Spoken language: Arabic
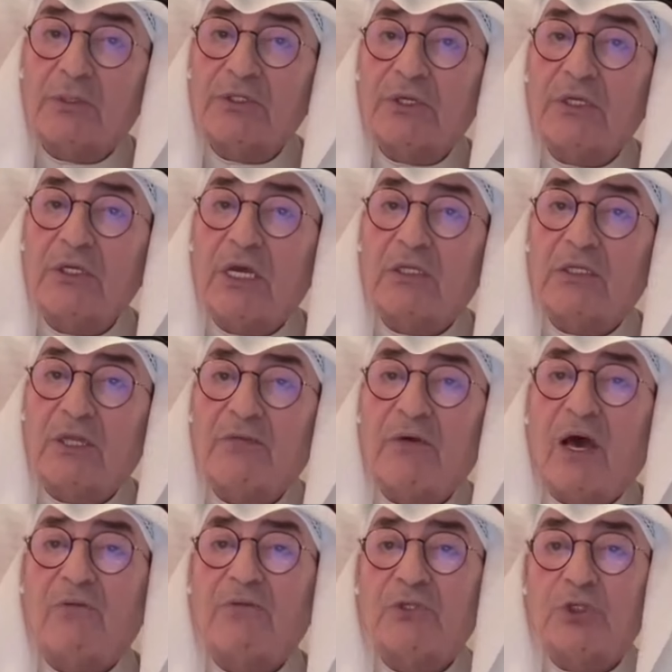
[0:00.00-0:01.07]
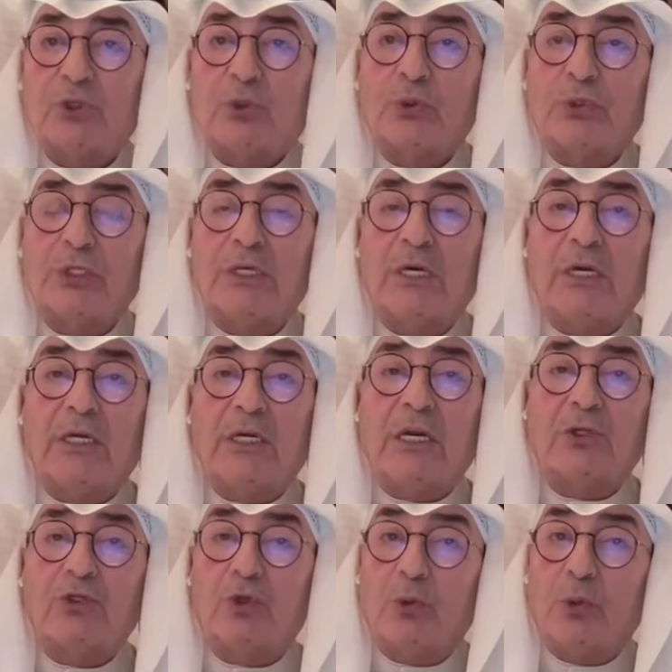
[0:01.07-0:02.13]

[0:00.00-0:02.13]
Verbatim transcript: المصرية ارتفع في السعودية إلى